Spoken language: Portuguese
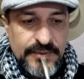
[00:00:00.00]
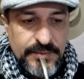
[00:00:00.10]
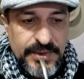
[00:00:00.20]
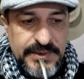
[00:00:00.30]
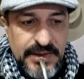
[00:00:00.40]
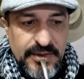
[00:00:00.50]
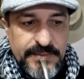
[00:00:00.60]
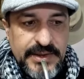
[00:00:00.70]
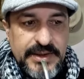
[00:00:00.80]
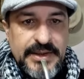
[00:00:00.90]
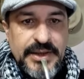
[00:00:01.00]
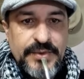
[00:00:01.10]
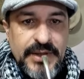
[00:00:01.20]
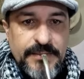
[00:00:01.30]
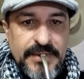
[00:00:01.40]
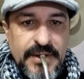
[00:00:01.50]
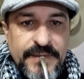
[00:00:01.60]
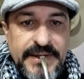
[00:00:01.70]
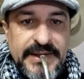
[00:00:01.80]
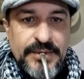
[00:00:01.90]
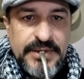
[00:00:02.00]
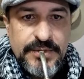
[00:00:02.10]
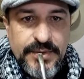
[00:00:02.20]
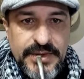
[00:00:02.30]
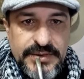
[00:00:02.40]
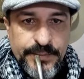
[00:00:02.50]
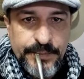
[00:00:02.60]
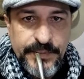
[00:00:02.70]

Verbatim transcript: o modelo americano e o alemão, vai dar outra coisa.